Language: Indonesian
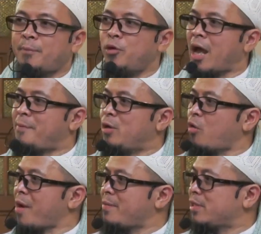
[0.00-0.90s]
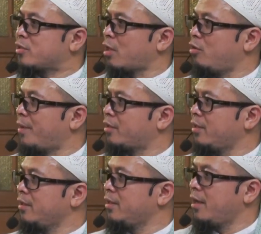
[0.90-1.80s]
Abdullah bin Ubay bin Salul
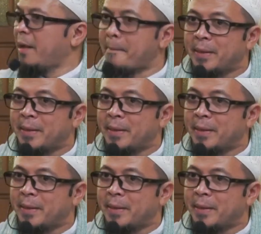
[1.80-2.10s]
mati, iya,